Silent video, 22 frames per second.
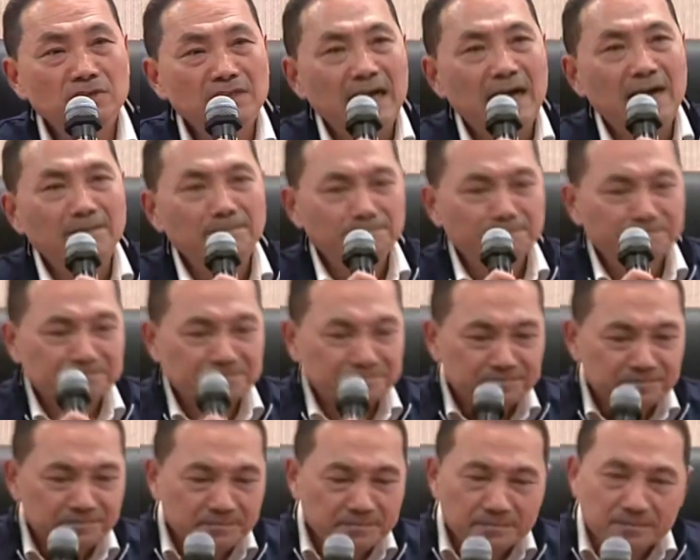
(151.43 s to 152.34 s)
就像
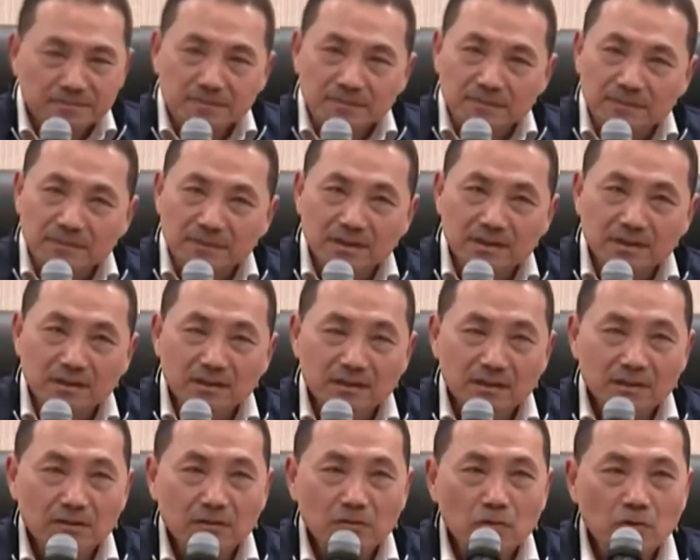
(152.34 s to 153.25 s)

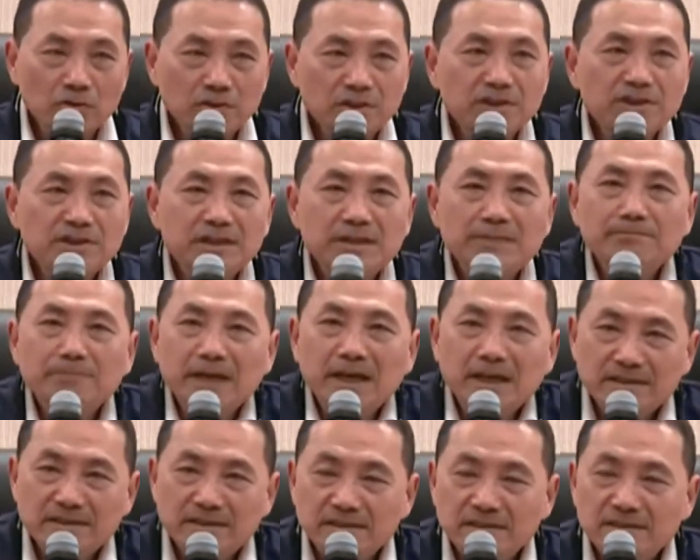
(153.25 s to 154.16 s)
我是
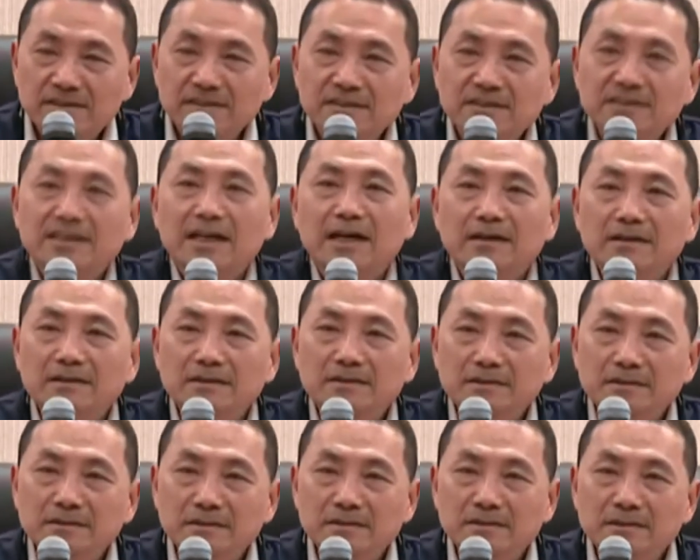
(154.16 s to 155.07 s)
新北市市长，
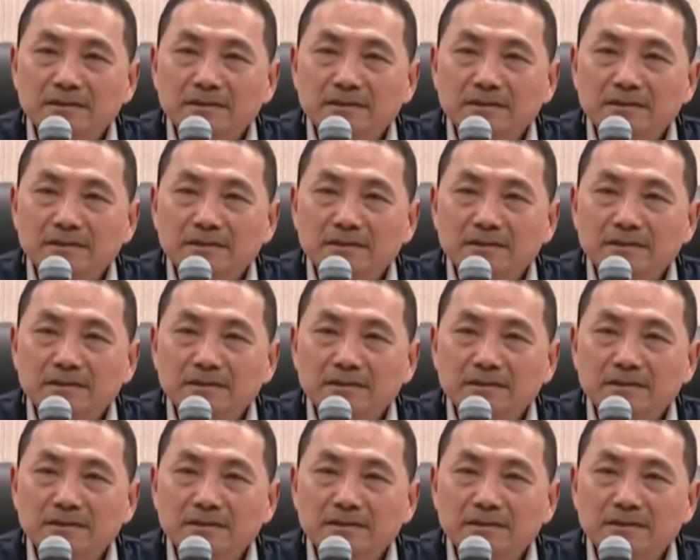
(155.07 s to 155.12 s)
